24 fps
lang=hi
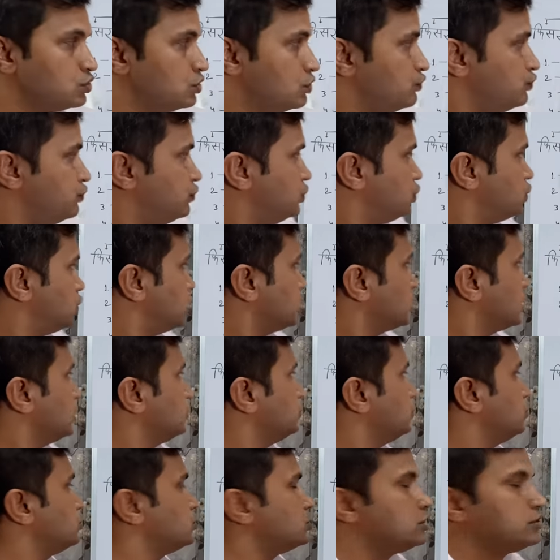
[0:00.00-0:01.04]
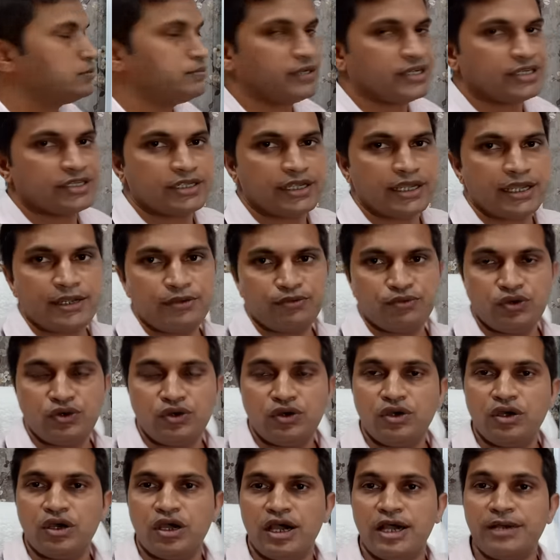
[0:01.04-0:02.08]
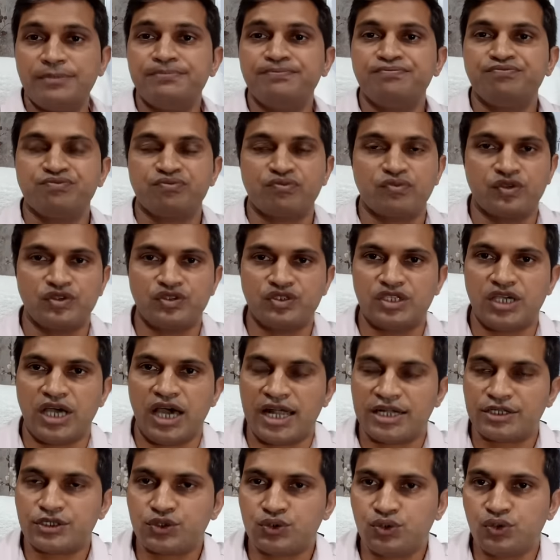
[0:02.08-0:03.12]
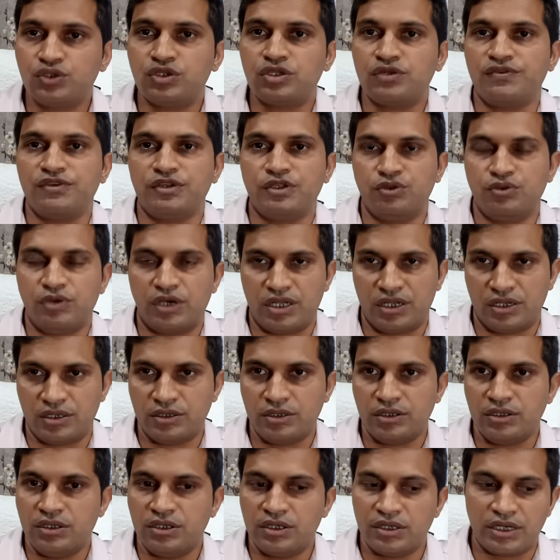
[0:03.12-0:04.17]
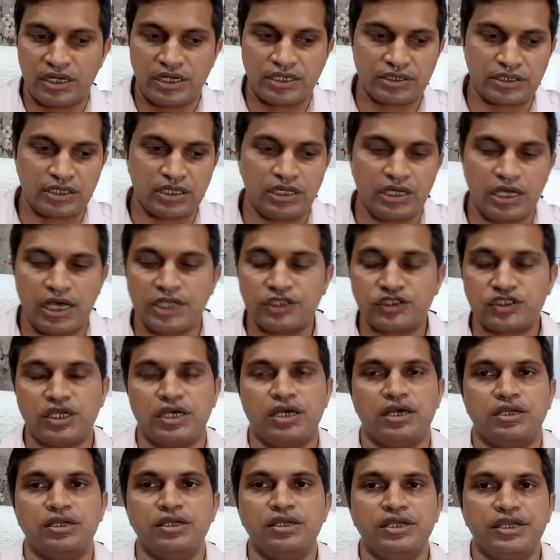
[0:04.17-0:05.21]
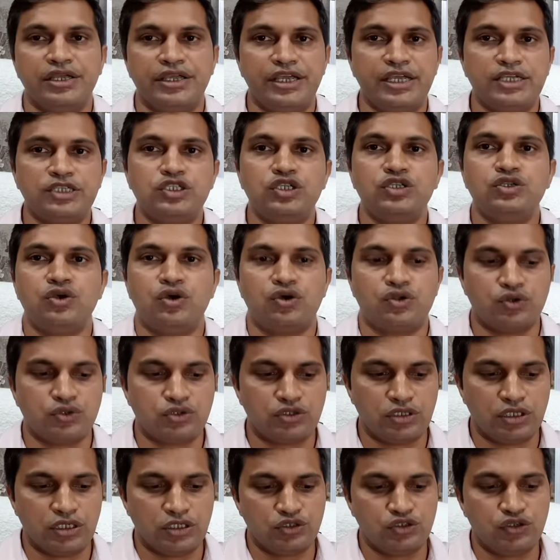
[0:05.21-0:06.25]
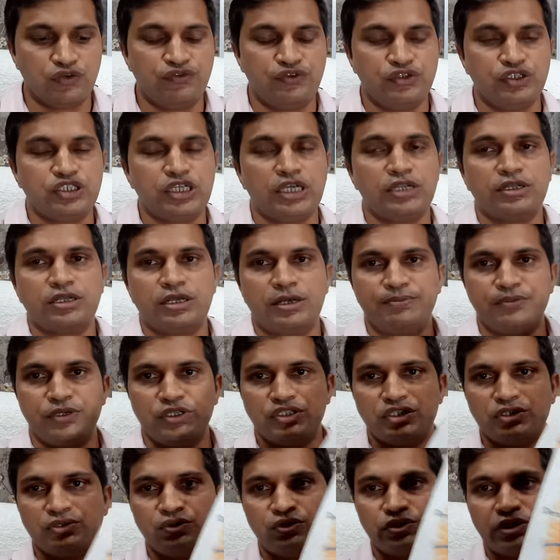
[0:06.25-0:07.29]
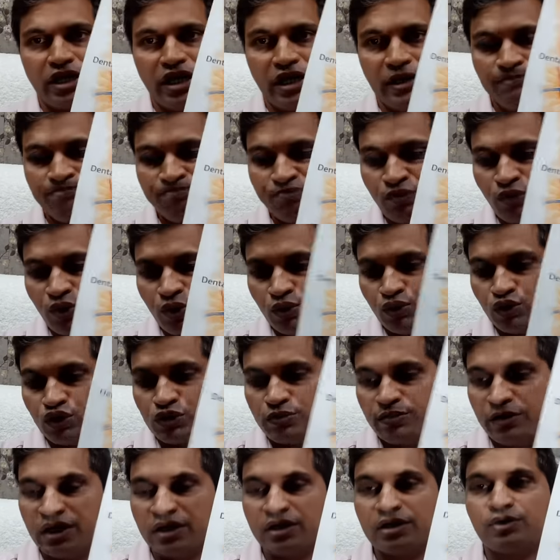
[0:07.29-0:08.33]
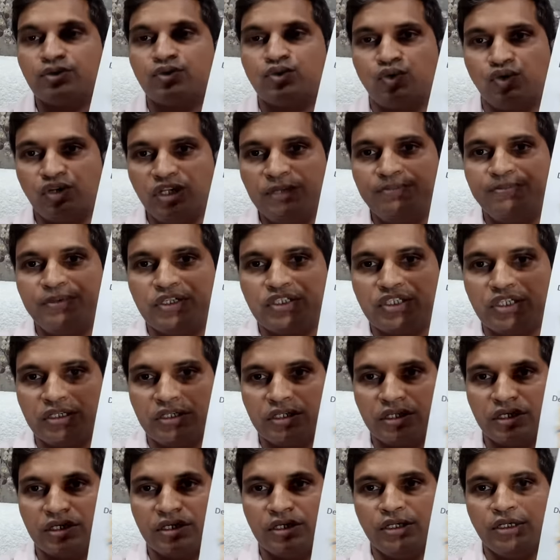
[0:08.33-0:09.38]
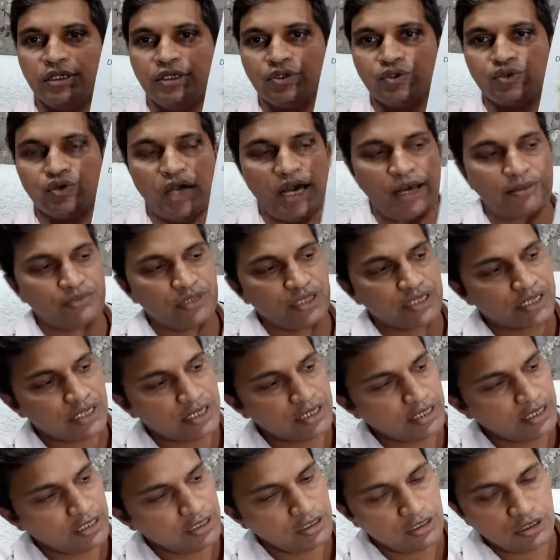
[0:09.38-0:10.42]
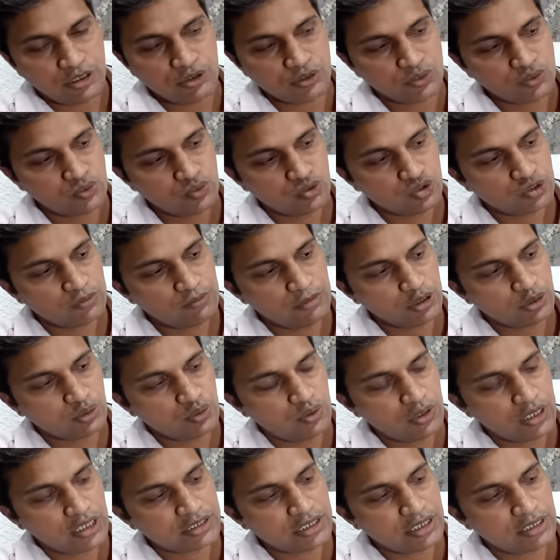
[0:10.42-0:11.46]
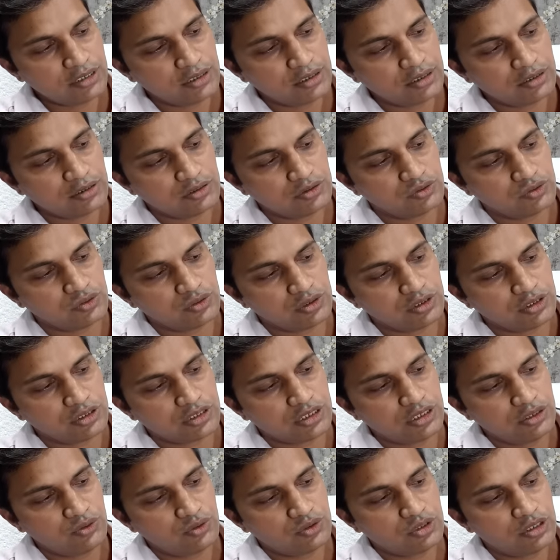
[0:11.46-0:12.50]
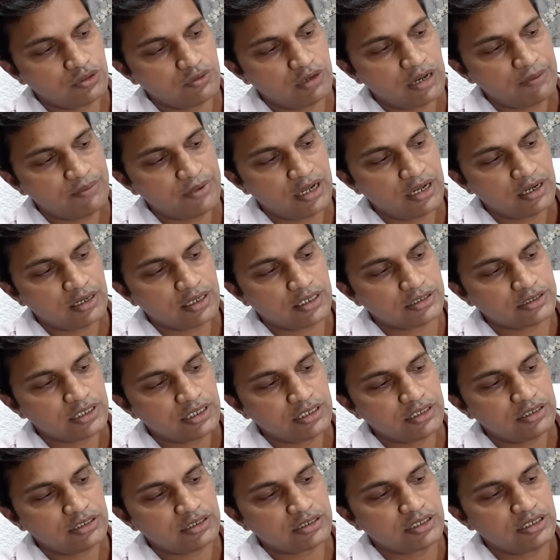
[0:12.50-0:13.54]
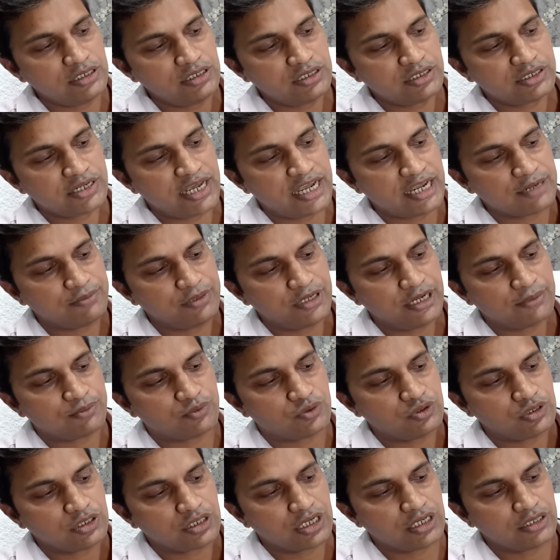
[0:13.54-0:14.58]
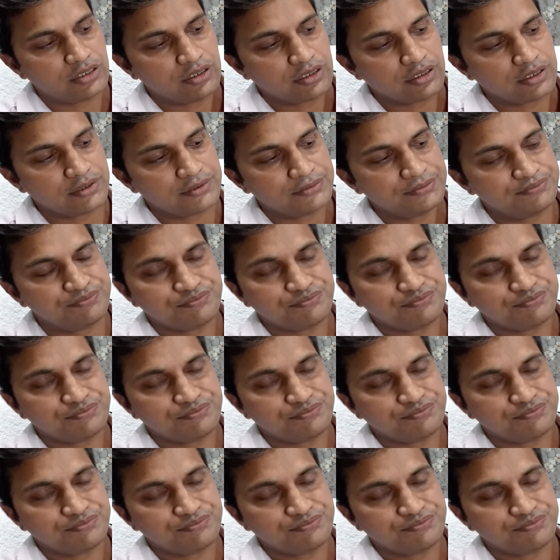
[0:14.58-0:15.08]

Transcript: तो फिशर का जो ट्रीटमेंट है वो हम छाड़सूत्र सूत्र विधि द्वारा करते हैं हचा एक चीज और होती है जो फिशर का पेशेंट होता है उसमें अगर क्रोनिक पेशेंट है तो आप देखेंगे तो उसमें थोड़ा सा जो स्किन होती है वहां पे हल्का सा स्किन टैग भी आपको दिखाई देगा